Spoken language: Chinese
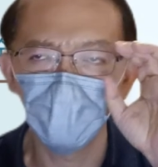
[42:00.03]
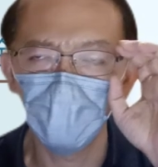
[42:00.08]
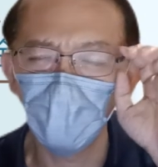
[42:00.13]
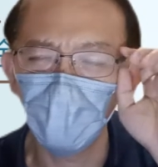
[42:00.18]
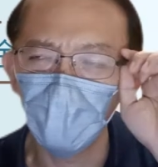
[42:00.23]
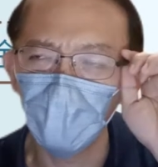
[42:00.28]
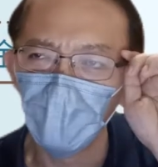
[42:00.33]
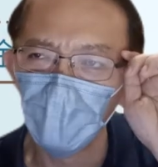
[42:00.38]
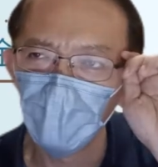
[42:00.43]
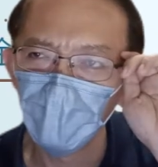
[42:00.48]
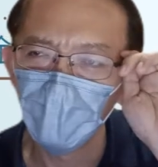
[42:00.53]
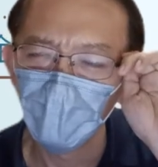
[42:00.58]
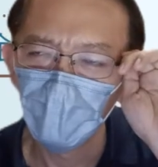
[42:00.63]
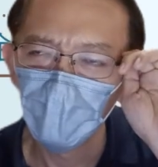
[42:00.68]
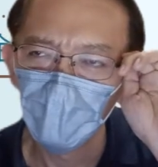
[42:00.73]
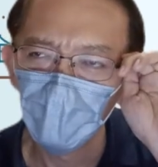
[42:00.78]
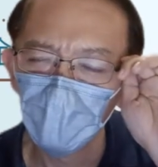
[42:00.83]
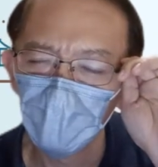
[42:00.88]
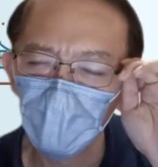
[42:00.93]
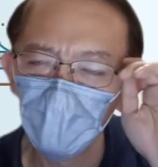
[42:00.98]
话，
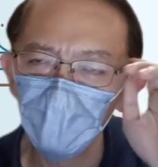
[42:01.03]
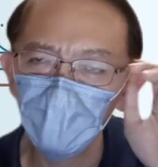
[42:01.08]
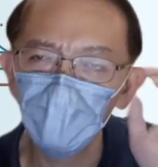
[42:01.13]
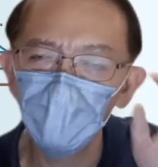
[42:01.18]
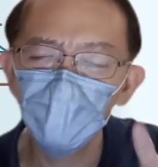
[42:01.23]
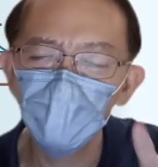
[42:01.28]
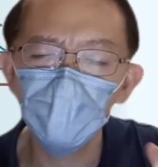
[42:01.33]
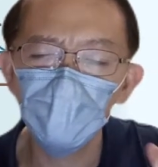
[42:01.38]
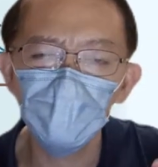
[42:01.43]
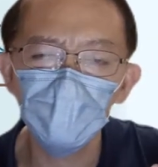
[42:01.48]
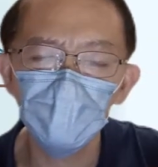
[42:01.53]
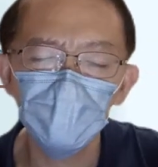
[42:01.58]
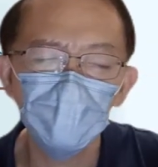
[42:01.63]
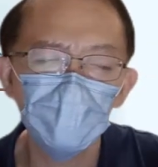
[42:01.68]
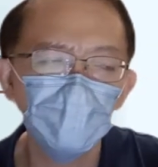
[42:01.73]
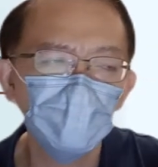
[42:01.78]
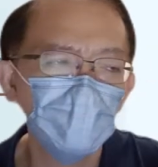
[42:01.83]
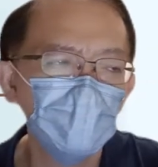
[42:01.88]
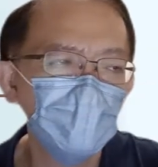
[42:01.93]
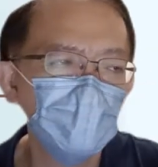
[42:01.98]
你你说
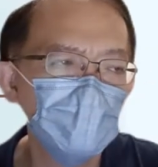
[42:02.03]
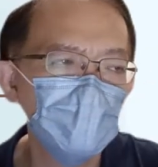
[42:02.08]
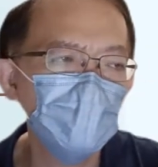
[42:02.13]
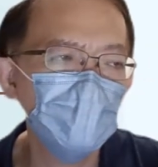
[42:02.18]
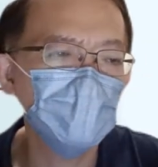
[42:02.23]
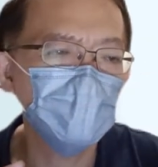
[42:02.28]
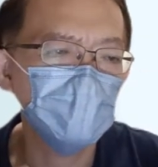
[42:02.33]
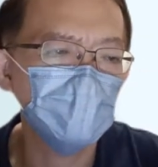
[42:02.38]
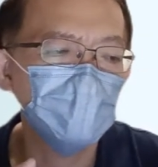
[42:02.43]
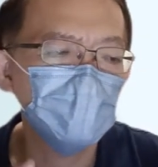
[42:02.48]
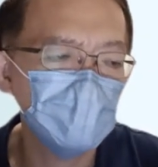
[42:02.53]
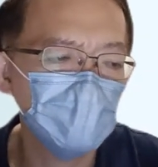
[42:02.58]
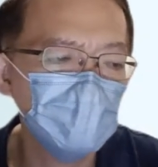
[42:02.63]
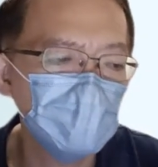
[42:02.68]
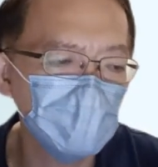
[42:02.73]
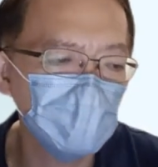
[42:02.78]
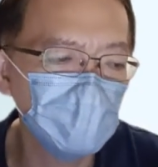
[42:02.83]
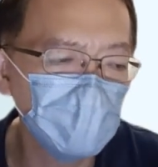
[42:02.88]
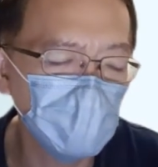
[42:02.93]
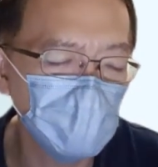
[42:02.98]
做。
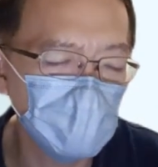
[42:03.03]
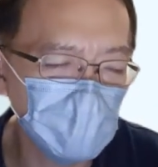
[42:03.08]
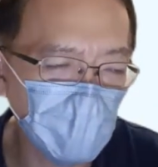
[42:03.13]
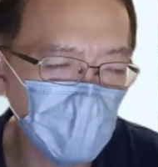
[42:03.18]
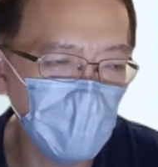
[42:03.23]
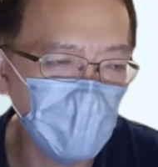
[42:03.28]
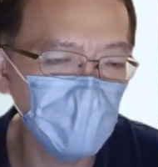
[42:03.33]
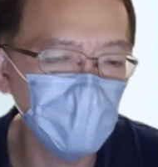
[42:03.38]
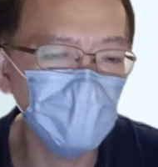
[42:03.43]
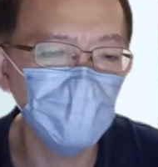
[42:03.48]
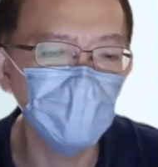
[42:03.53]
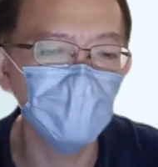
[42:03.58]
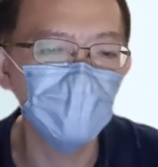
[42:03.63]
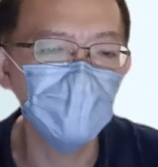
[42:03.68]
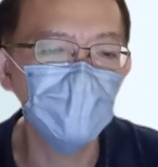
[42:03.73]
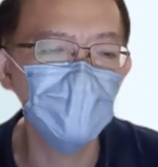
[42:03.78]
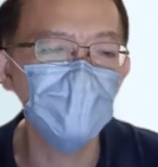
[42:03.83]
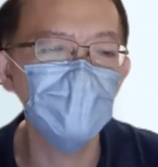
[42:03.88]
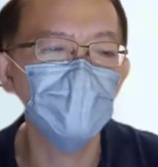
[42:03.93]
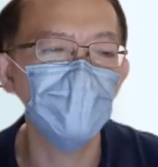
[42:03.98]
台铁的
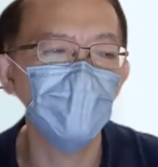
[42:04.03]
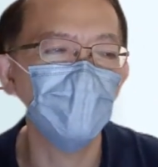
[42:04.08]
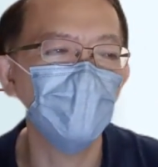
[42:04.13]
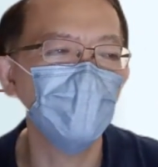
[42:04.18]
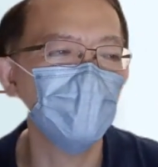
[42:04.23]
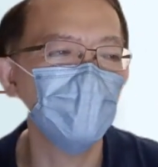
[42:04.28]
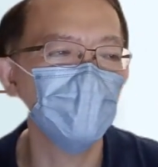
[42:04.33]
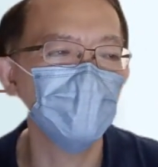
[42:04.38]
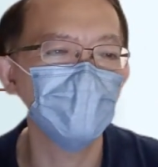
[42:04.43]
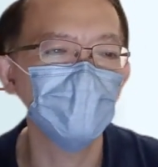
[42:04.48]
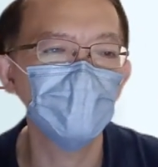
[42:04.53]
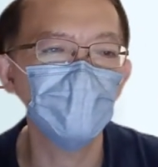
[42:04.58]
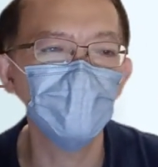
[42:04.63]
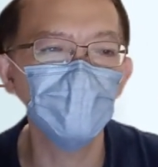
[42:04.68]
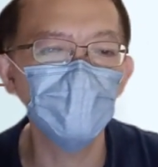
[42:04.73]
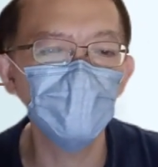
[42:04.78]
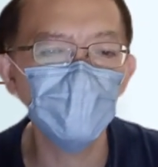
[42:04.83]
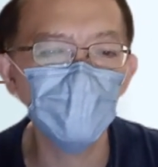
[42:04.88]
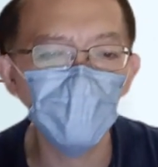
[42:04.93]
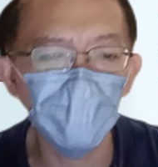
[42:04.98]
自强号
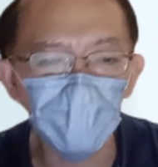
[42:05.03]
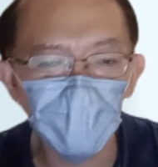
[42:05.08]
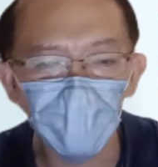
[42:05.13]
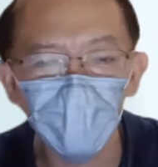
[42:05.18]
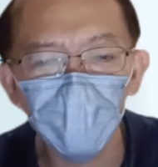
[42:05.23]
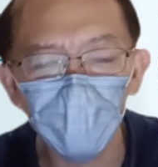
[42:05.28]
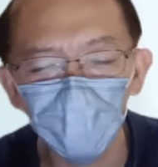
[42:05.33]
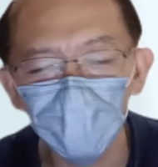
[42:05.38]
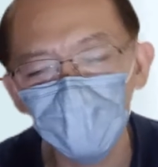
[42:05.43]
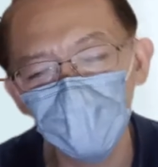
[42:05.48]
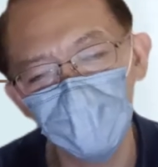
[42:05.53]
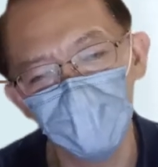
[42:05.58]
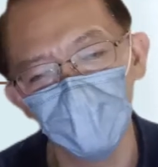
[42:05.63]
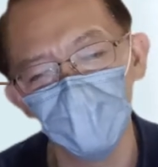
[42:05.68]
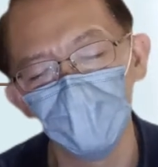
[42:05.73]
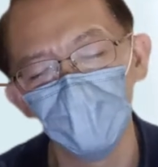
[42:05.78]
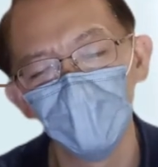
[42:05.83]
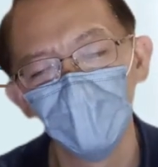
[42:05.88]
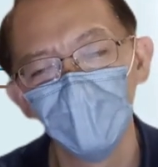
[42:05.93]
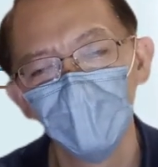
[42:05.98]
跟坐高
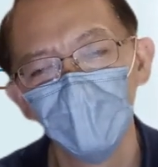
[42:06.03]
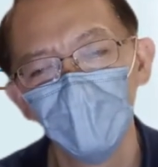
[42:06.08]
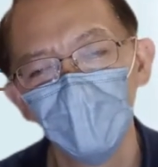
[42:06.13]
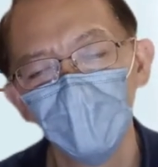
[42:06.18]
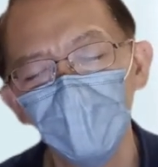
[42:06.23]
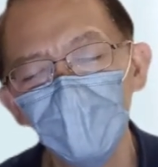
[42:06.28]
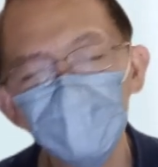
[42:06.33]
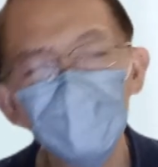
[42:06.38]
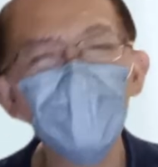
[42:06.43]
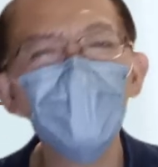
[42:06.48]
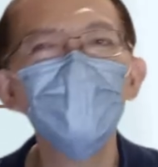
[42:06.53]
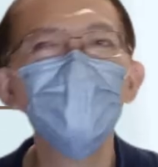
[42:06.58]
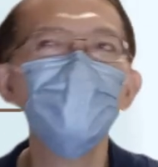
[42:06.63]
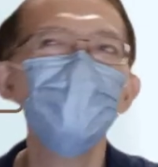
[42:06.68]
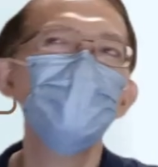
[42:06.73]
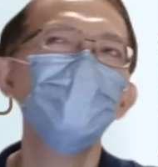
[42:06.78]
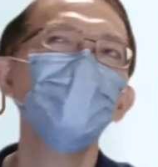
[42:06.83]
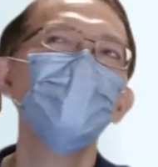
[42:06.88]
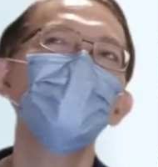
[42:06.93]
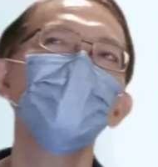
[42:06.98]
铁，那当然是
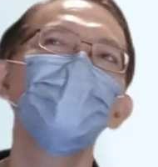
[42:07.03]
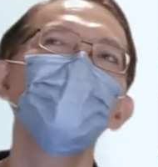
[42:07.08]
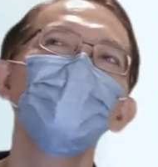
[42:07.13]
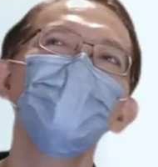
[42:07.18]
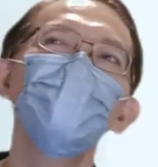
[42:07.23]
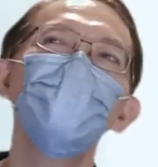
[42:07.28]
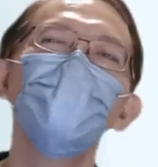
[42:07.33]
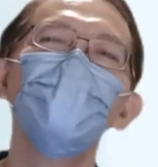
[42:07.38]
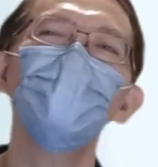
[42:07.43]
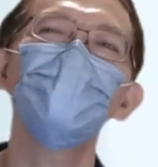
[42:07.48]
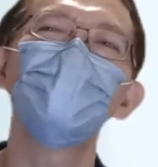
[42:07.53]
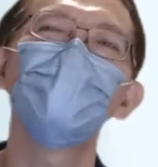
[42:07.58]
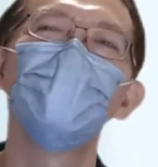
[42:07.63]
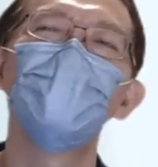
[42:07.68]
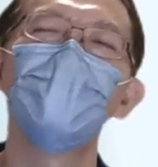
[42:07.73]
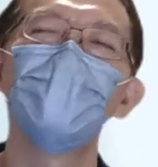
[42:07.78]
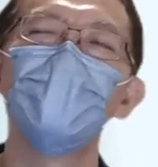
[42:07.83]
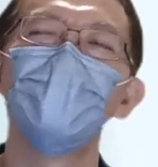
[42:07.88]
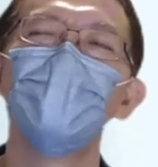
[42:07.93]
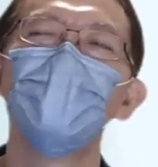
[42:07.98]
不一样
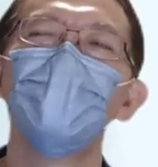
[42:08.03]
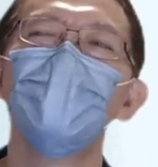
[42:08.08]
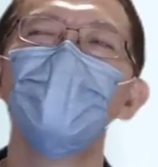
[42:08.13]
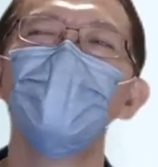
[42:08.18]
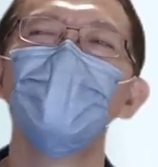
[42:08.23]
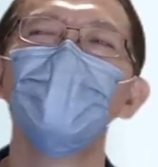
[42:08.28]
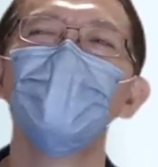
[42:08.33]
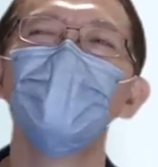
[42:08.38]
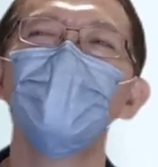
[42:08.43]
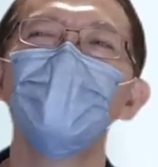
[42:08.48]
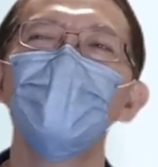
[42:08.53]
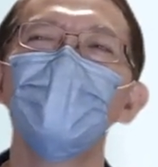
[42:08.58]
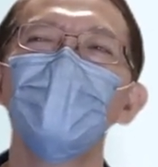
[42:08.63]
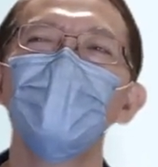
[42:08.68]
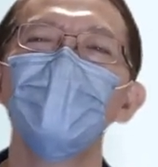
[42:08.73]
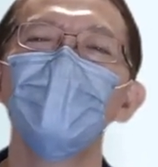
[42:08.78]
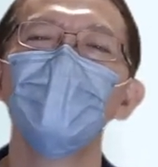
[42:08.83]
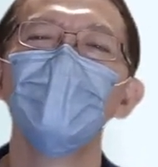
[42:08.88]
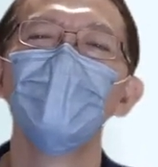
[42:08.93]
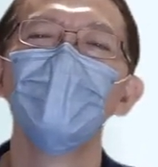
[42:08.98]
了。
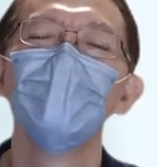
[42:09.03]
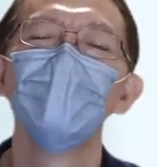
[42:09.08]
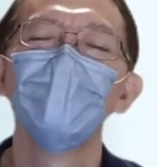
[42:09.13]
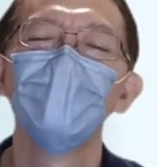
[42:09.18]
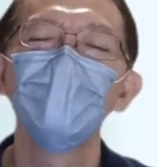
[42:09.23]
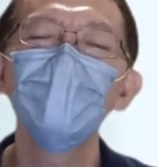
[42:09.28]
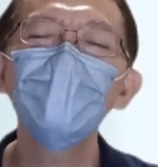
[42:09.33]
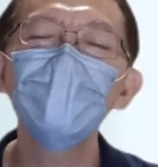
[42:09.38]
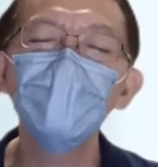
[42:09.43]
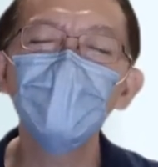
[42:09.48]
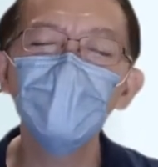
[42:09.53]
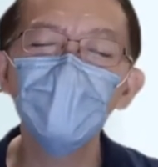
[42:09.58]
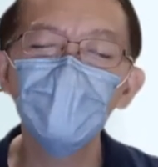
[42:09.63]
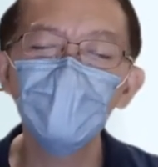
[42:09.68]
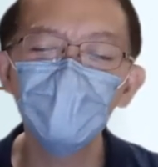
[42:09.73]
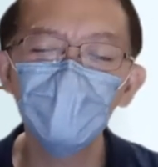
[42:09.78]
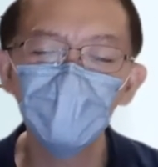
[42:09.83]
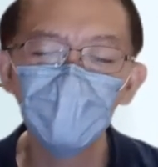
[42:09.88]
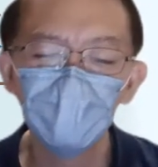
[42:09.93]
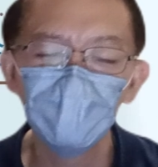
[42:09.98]
一个
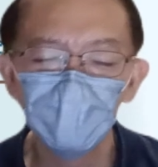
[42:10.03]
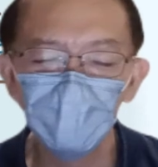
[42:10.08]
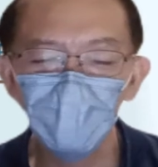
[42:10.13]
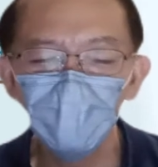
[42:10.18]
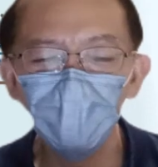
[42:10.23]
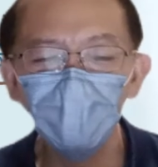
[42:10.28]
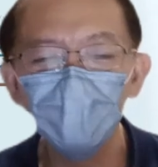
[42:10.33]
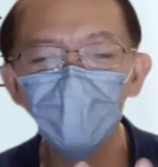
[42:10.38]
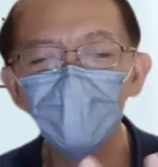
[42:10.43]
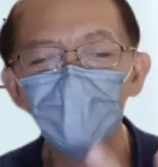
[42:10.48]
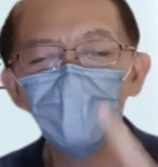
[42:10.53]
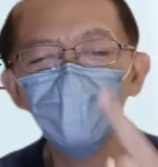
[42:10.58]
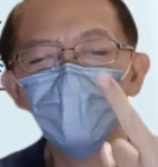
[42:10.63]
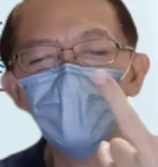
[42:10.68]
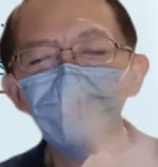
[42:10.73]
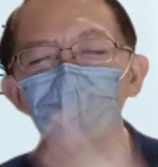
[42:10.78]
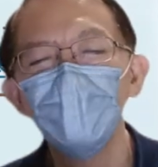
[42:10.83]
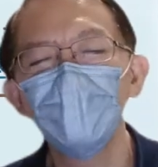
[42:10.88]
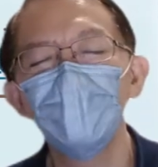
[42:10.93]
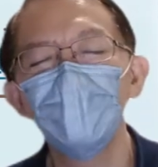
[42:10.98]
呢利率就大概